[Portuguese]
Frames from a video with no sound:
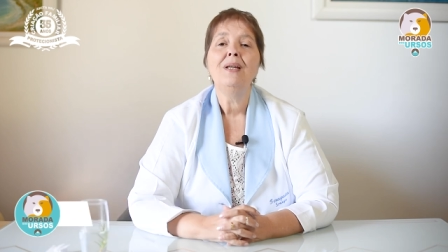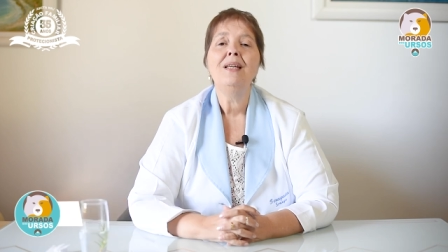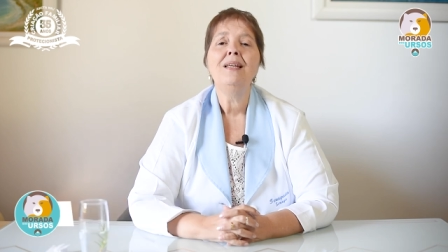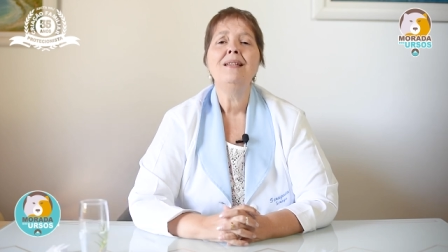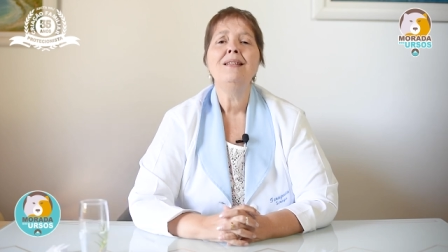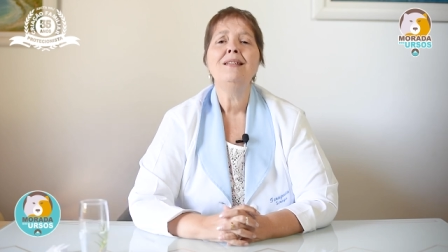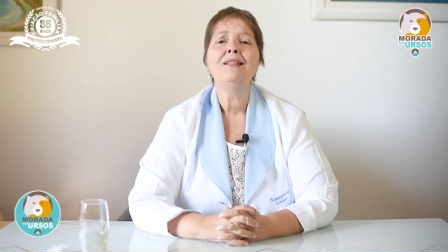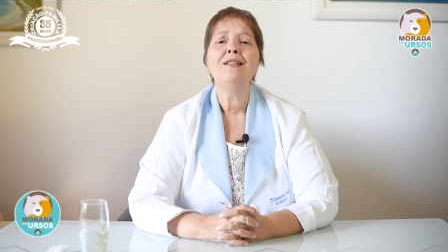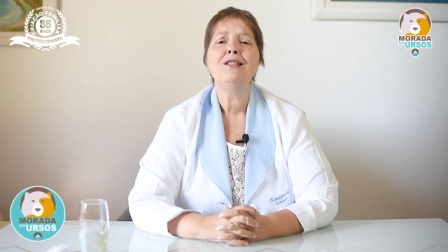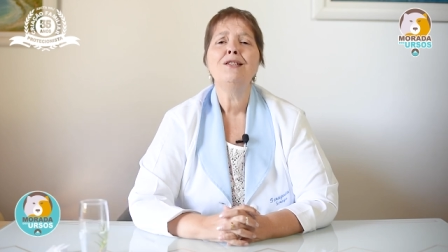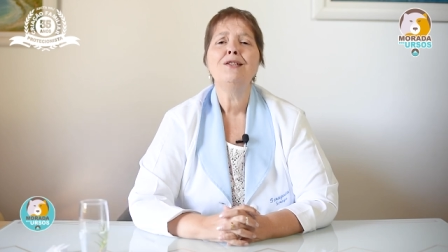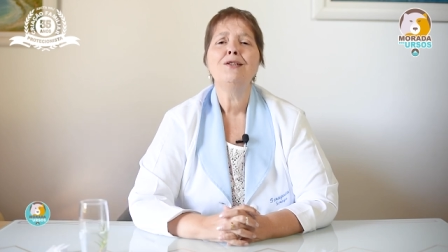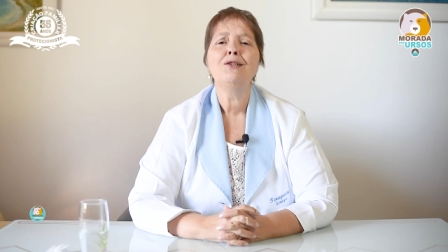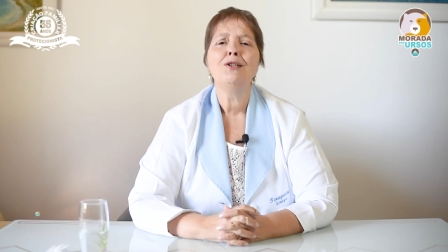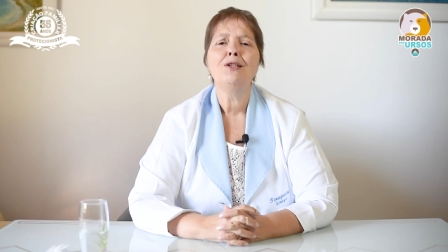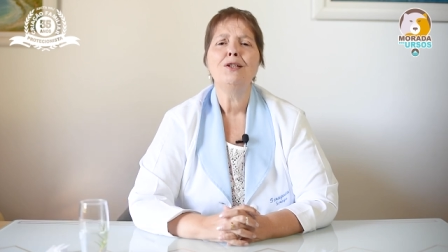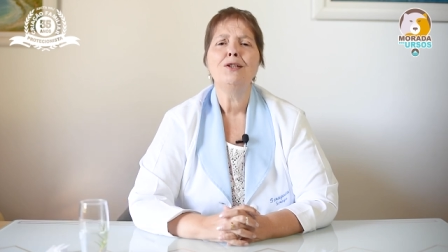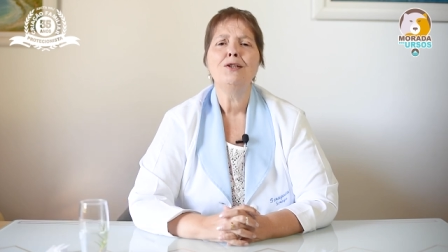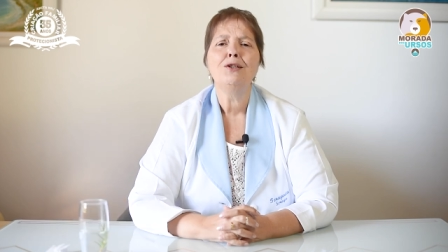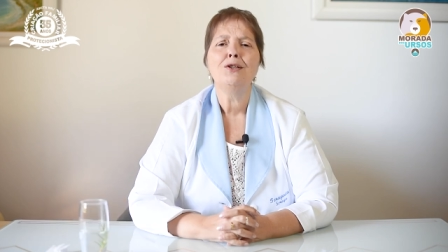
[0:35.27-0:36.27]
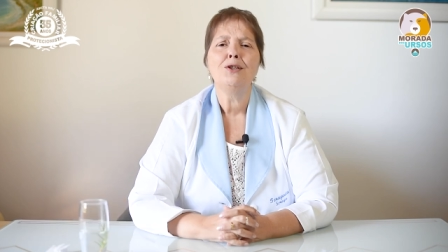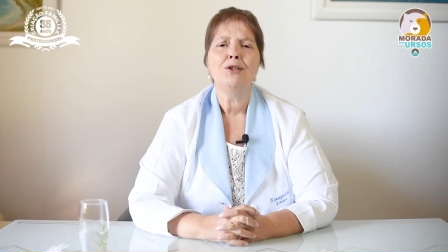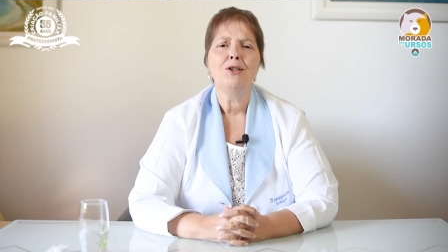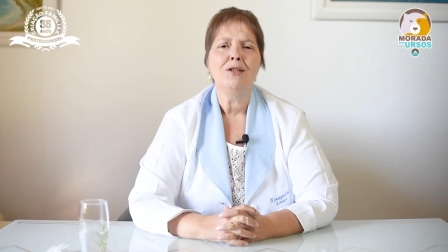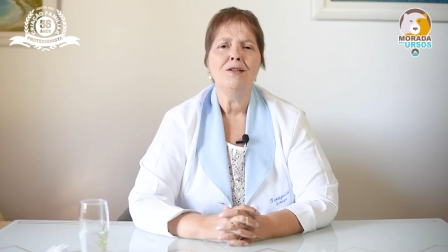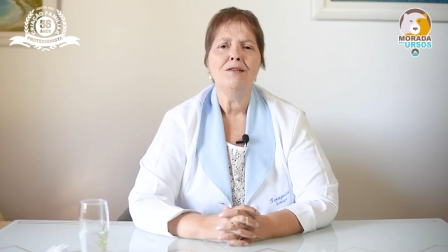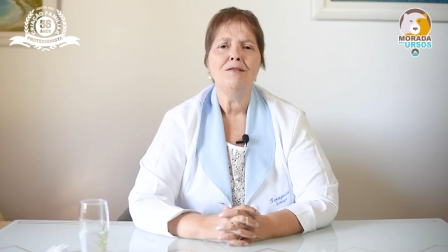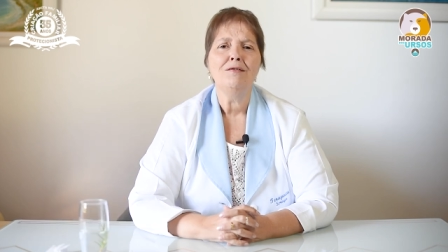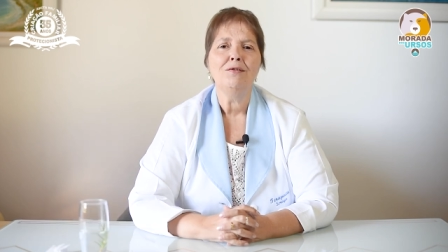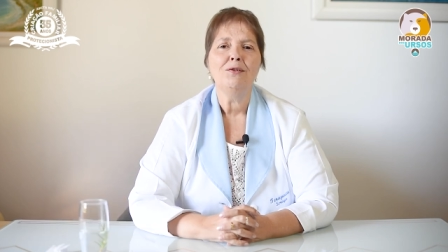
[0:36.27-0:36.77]

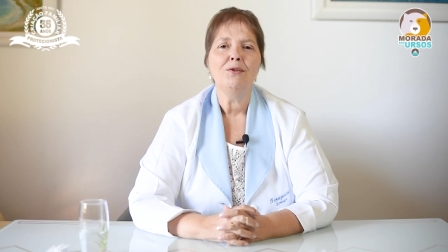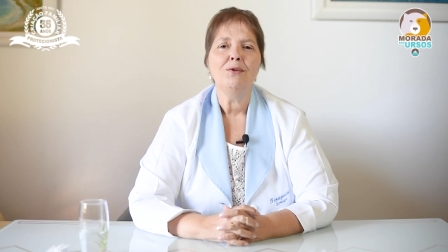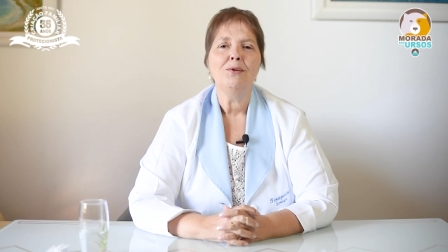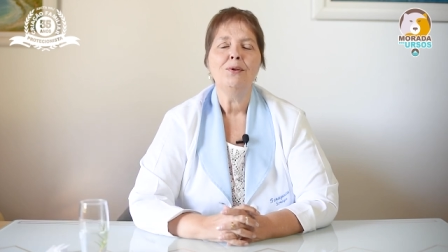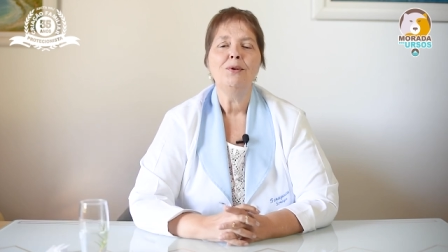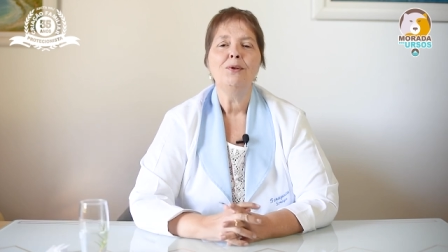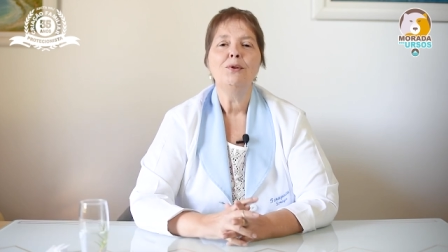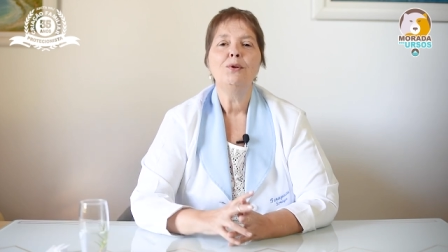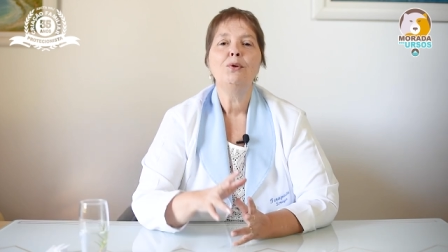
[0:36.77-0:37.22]
instintivo